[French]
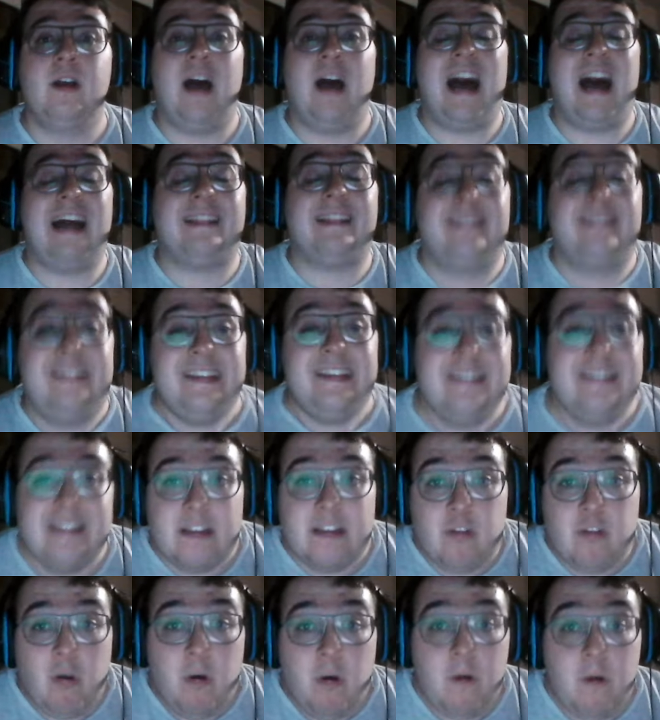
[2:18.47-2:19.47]
à
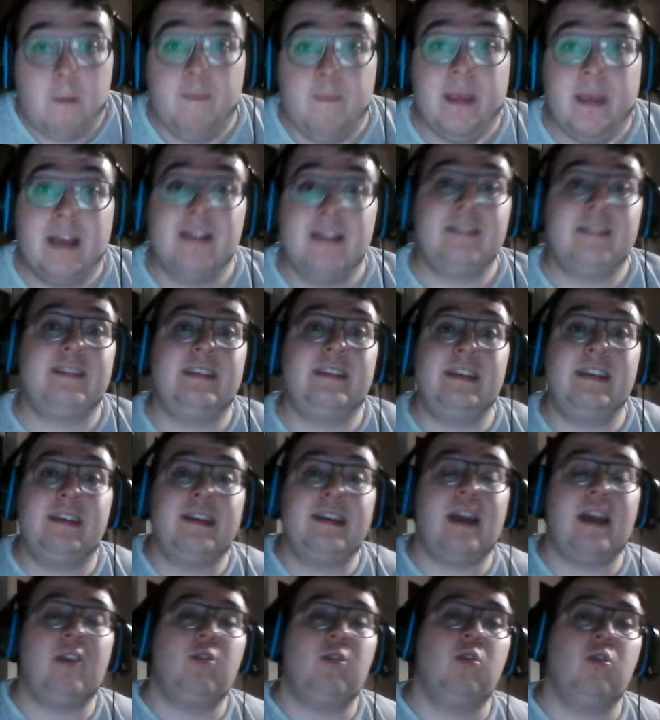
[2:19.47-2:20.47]
17 ans S'il
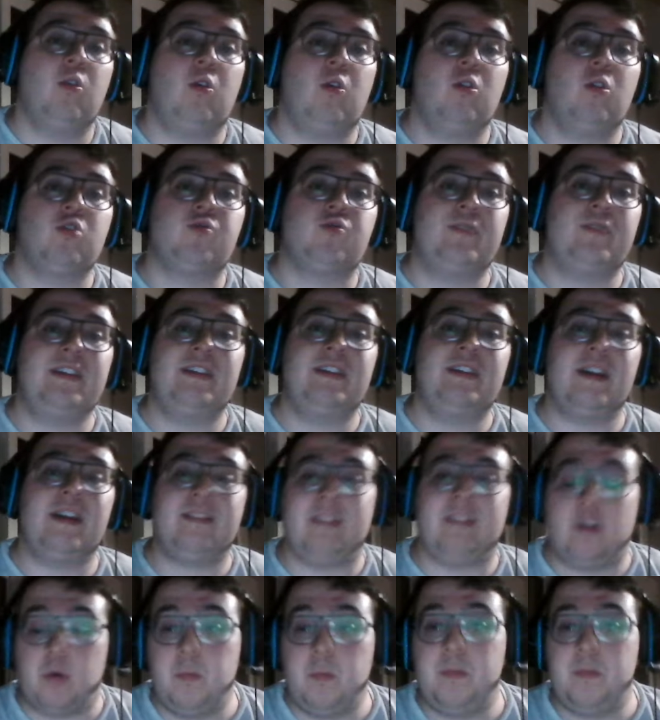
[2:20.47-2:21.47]
gagne l'euro, je vous dis déjà,
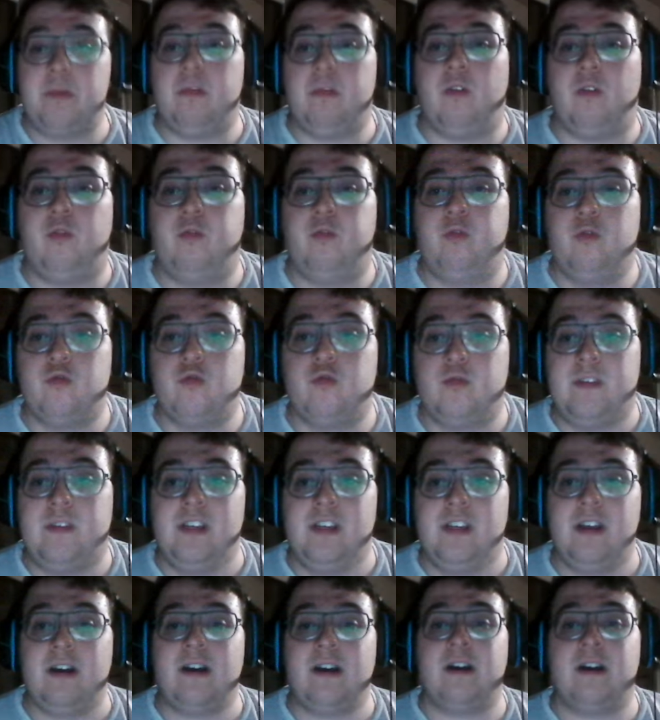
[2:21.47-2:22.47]
c'est complètement fou, je vous dis
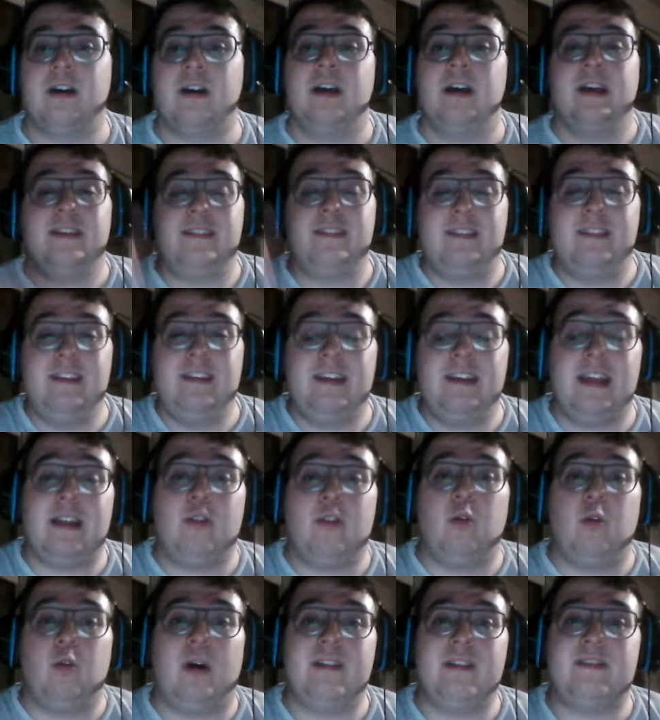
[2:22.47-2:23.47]
déjà. S'il gagne
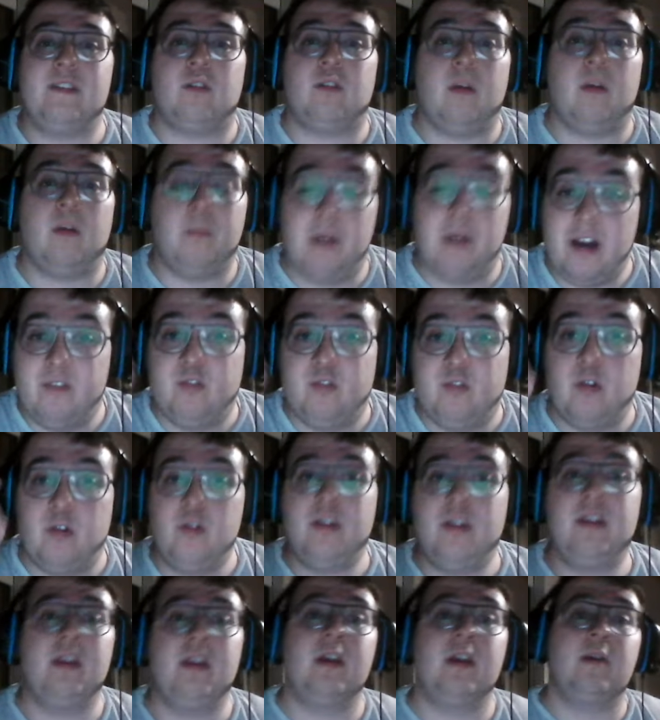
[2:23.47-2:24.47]
l'euro à 17 ans, bravo
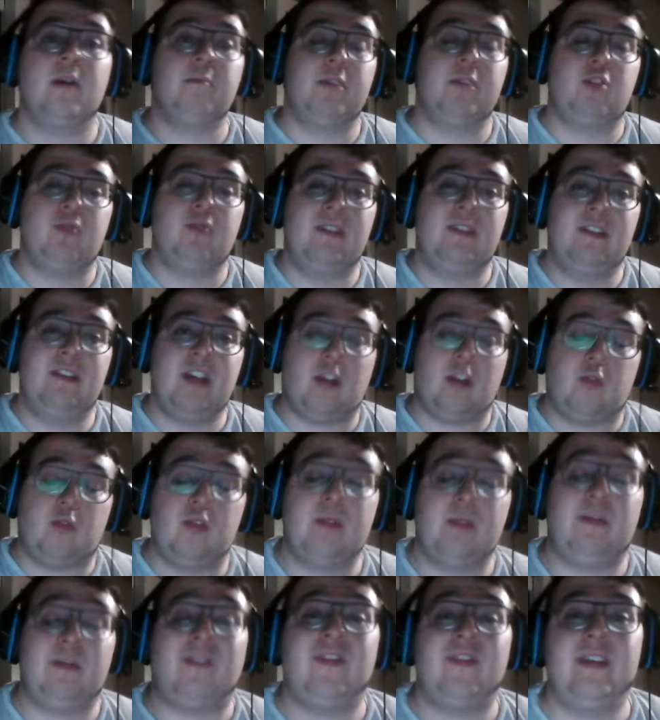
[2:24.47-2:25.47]
lui. Mais je vous dis déjà, tout
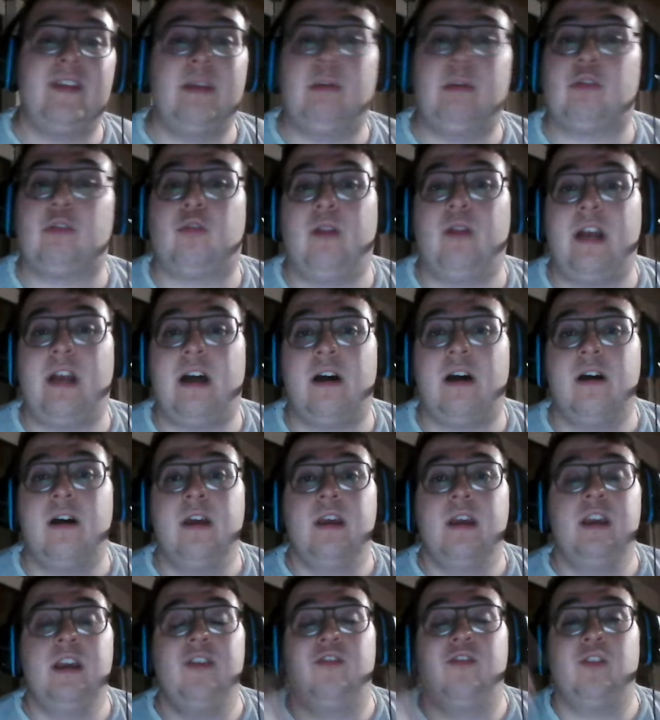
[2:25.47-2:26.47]
n'est pas fini parce que voilà,
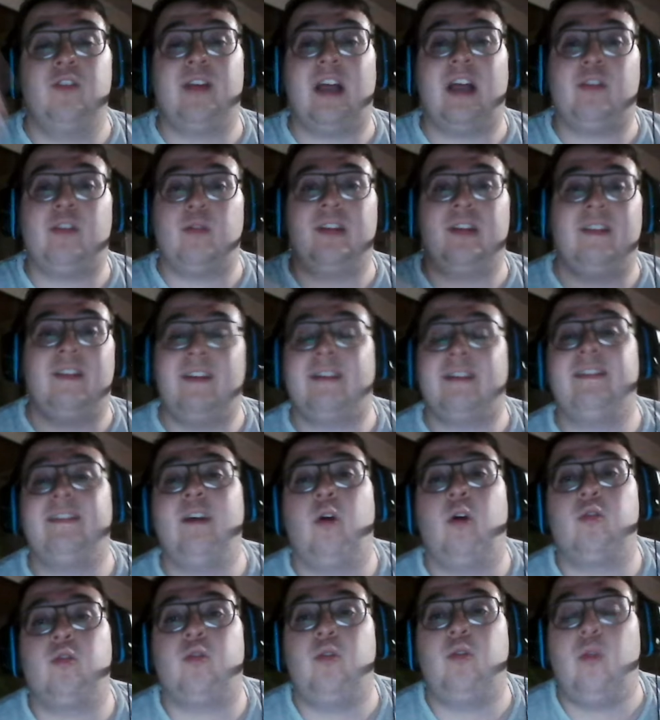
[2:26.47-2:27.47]
il faut faudra attendre
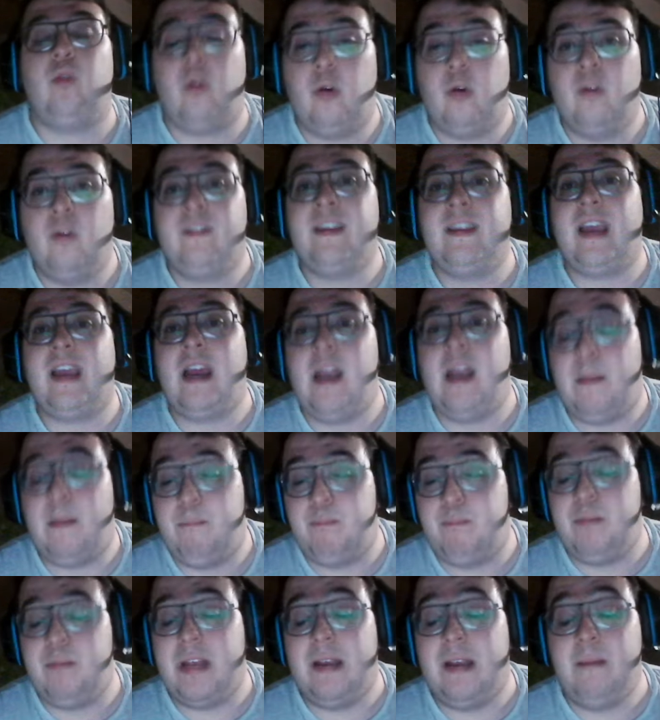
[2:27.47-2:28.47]
l'adversaire entre l'Angleterre
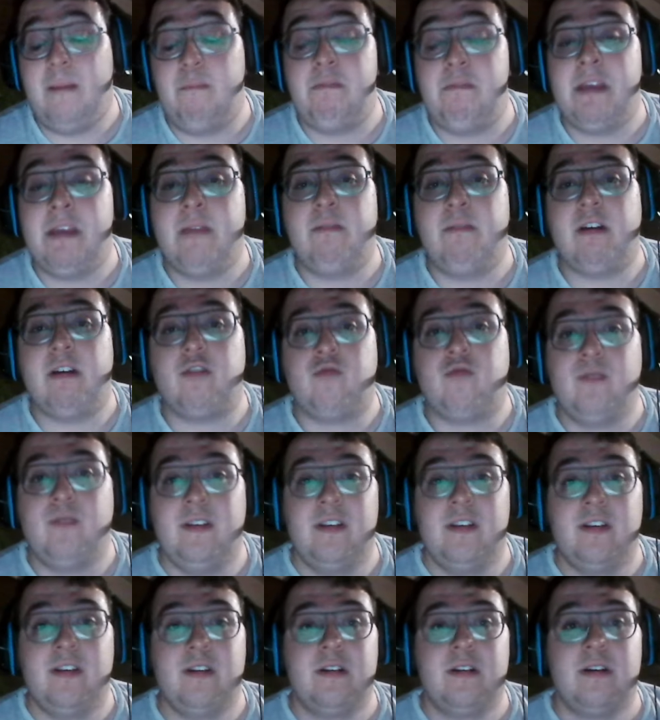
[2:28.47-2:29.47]
et, les Pays-Bas, je vous dis
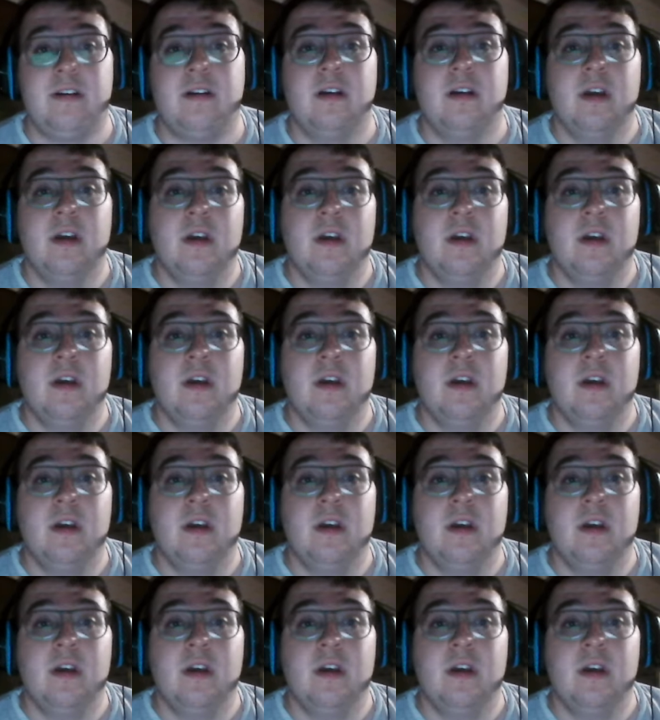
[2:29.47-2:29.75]
déjà.